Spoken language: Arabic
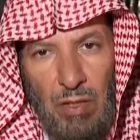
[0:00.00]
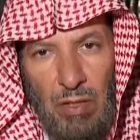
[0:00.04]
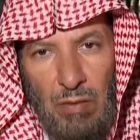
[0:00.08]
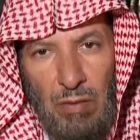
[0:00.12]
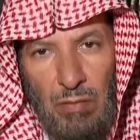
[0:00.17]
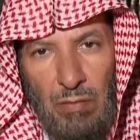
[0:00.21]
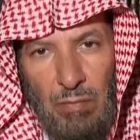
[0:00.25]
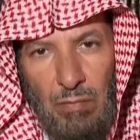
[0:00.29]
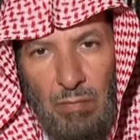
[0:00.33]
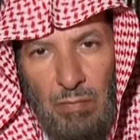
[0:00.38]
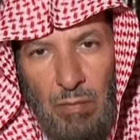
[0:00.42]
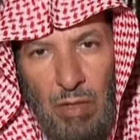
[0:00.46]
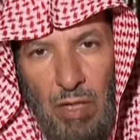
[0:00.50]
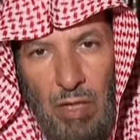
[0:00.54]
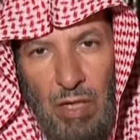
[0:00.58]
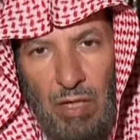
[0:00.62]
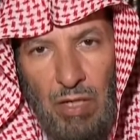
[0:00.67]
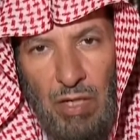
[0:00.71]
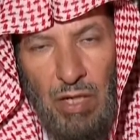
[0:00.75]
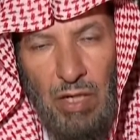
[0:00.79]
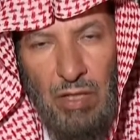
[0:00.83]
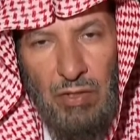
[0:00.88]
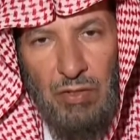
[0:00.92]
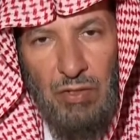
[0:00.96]

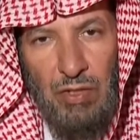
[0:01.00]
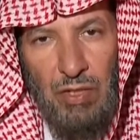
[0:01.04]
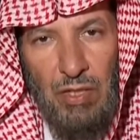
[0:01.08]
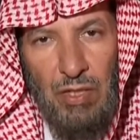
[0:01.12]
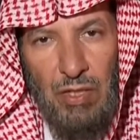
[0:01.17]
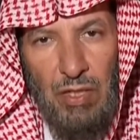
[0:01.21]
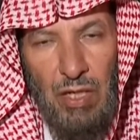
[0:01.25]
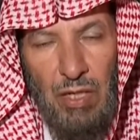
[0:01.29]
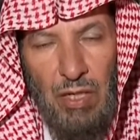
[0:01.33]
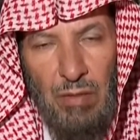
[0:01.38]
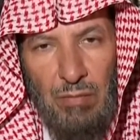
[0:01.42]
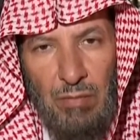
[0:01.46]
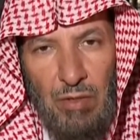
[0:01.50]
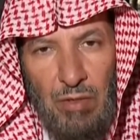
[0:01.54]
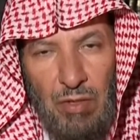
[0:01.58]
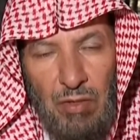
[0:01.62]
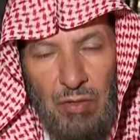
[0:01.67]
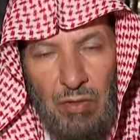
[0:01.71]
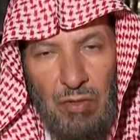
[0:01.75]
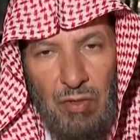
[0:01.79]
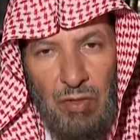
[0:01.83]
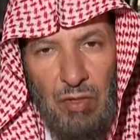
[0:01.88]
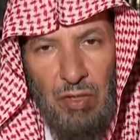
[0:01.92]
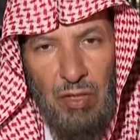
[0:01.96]
ما يأتيها
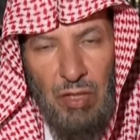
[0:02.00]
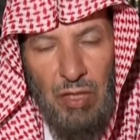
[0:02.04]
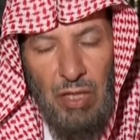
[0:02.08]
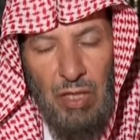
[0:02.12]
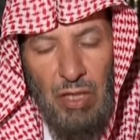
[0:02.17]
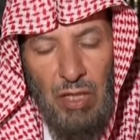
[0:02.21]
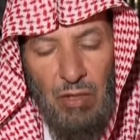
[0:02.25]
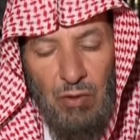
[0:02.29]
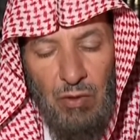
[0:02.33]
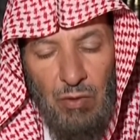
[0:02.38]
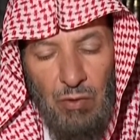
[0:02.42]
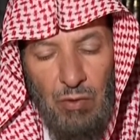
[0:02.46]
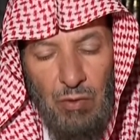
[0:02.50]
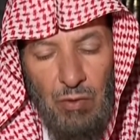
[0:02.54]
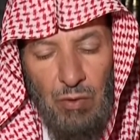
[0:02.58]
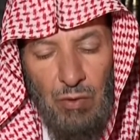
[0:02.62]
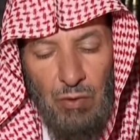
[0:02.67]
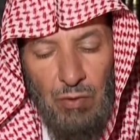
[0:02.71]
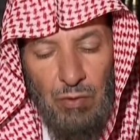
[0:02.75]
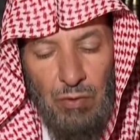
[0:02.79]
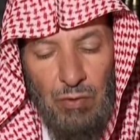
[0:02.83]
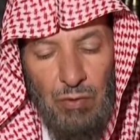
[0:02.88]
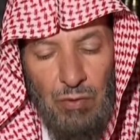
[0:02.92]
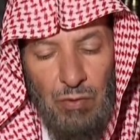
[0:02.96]
من
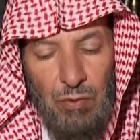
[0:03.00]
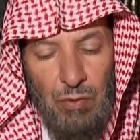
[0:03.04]
العذر